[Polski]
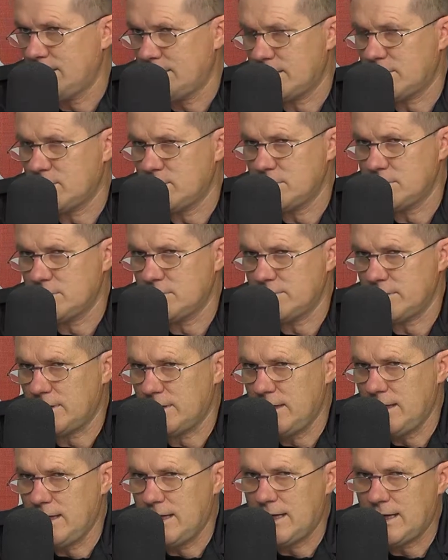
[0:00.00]
ta końcowa.
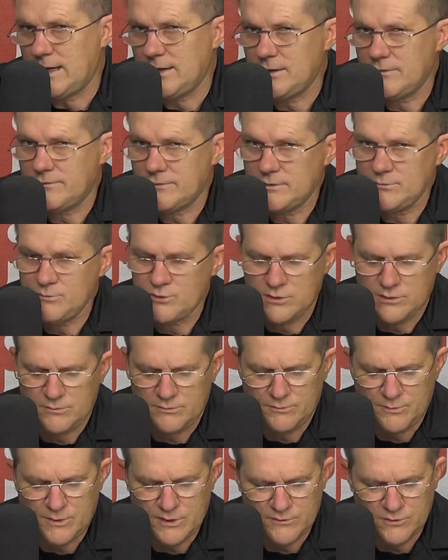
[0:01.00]
Ale w tym przy,
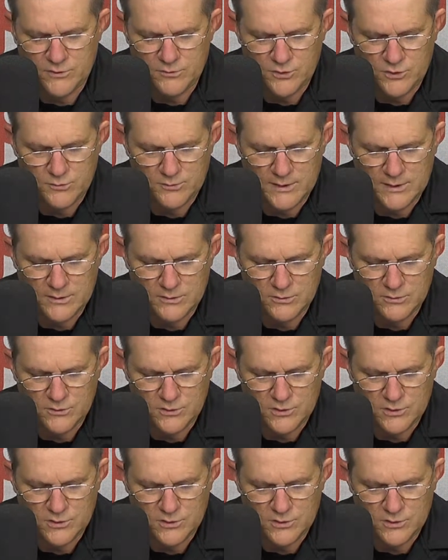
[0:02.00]
pierwszym przypadku,